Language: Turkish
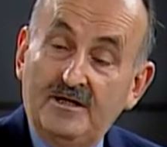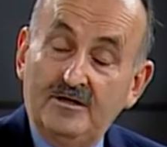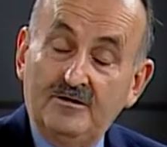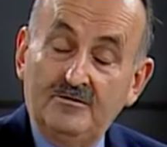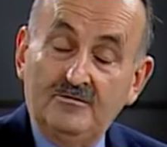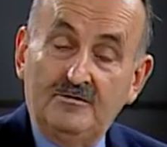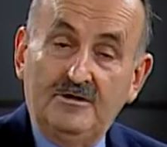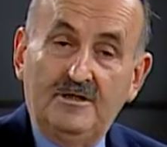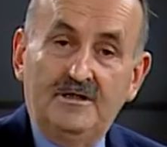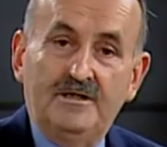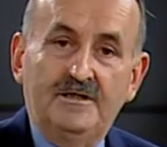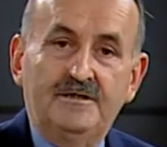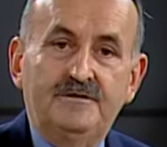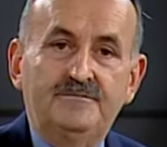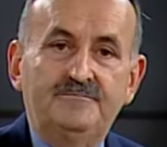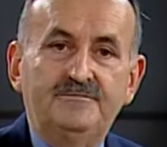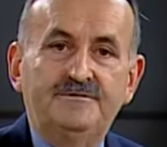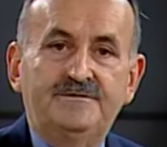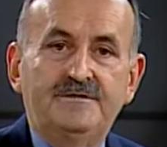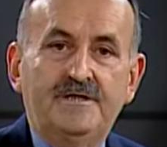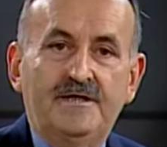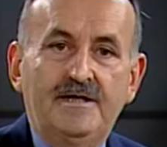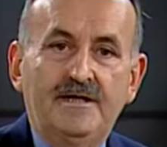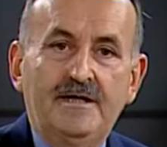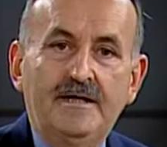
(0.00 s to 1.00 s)

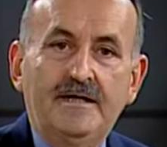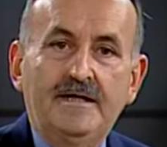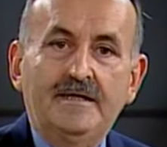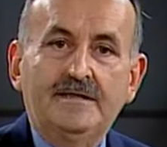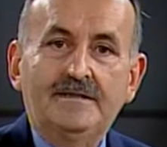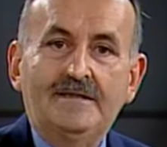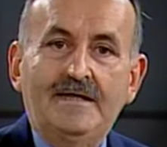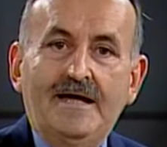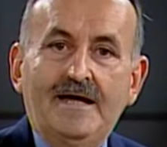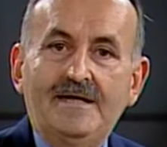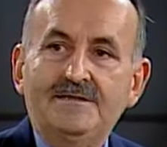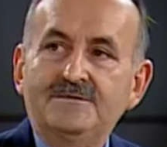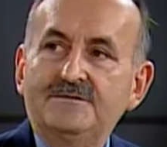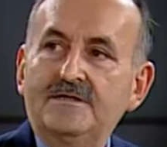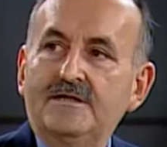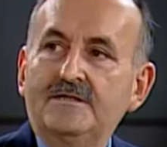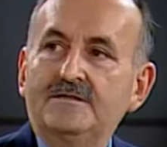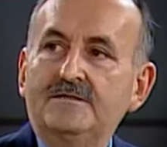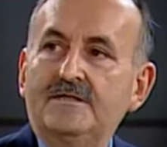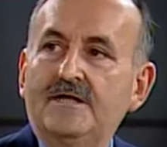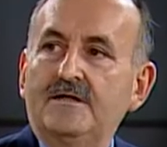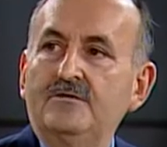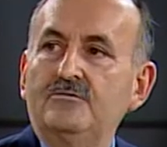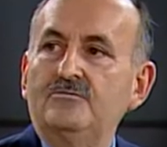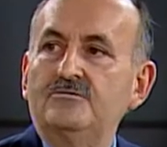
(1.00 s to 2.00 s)
üyelerimize
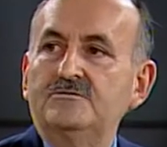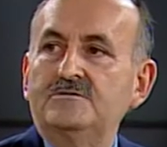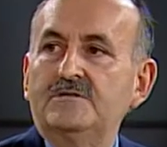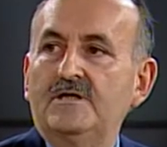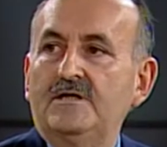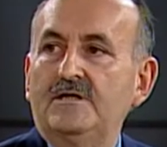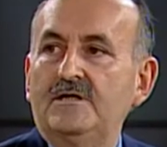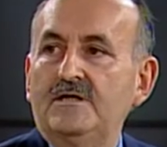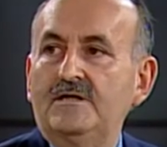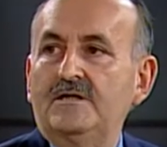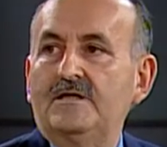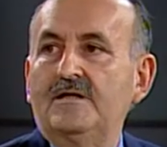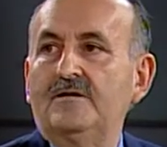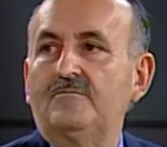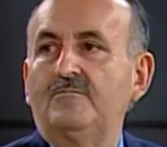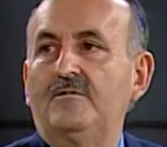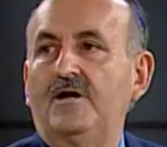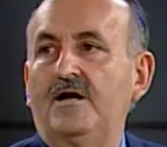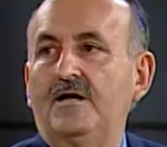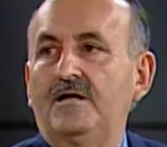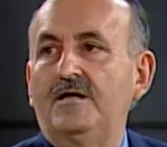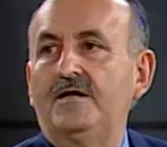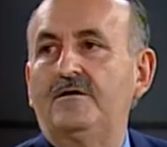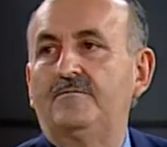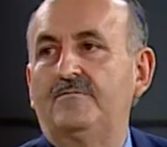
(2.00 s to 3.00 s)
gerçekten özellikle
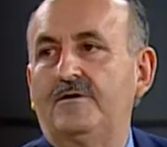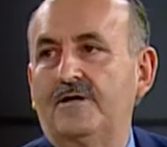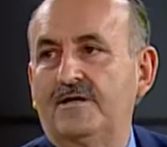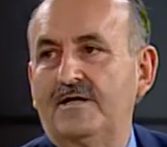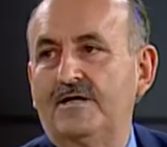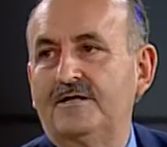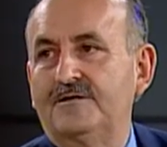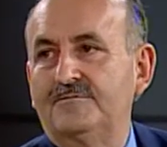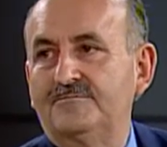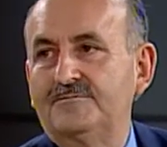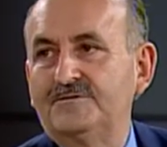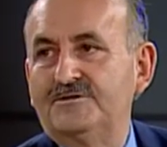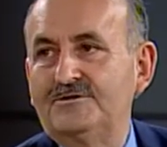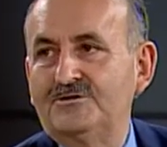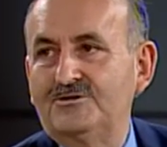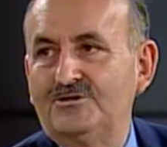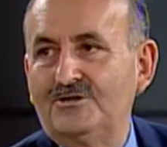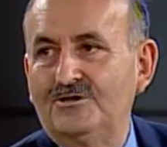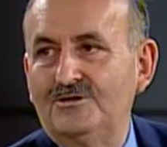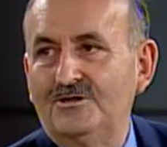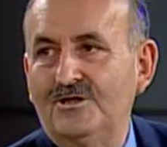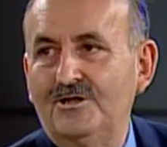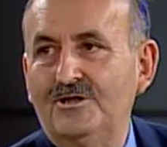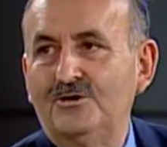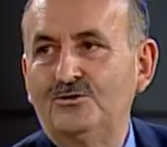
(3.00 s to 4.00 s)
Maliye Bakanımız
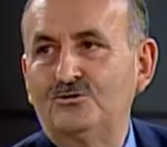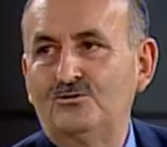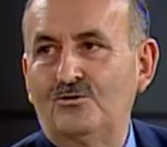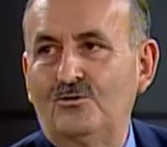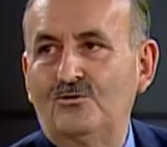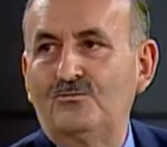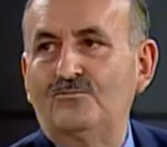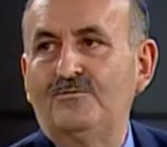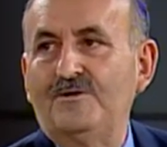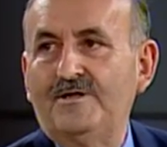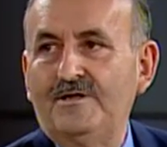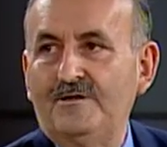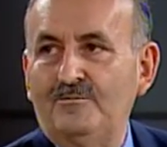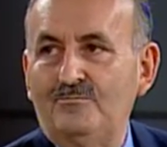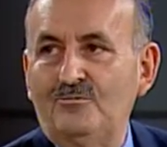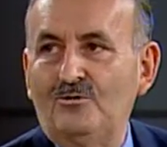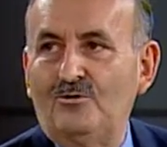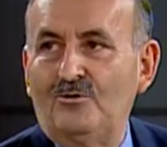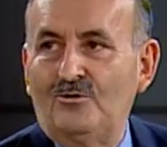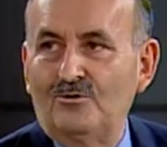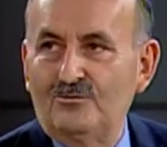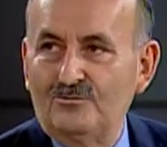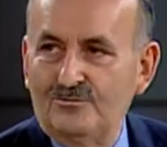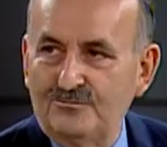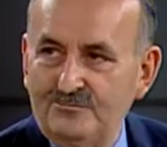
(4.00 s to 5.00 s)
için çok verimli
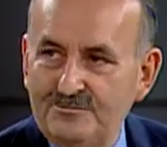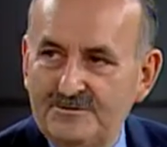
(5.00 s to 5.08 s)
oldu.